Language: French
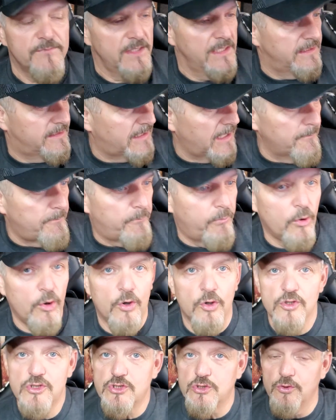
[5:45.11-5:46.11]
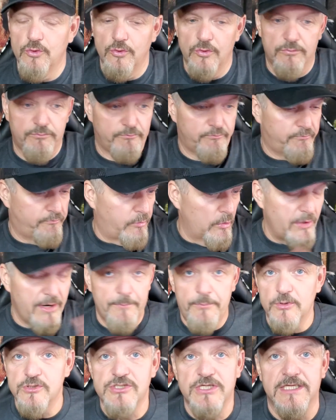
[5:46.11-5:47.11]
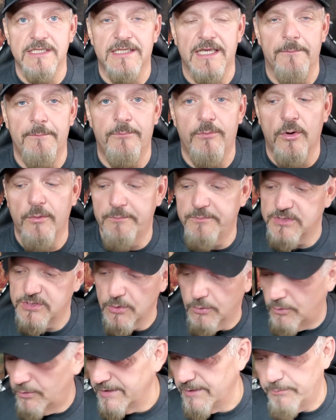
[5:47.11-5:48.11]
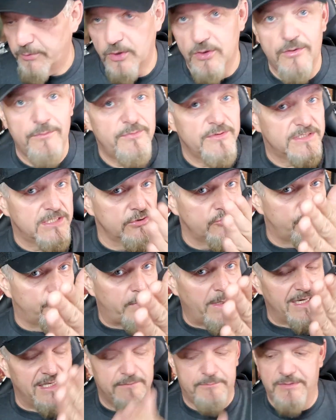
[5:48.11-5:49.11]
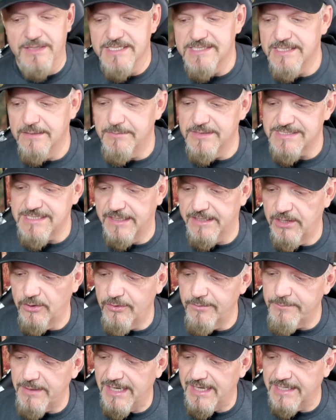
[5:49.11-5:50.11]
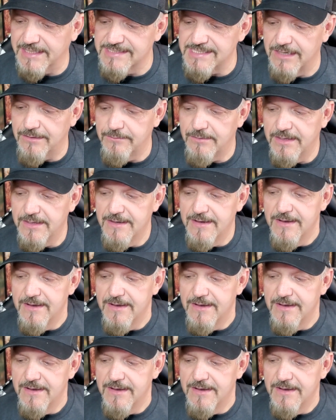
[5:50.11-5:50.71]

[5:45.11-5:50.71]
Il ne pas sur peu importe ce qu'il ne pas, puis ça, on n'est pas là. Puis tu sais, je vous parlais de plaisir, ben c'en est un bel exemple.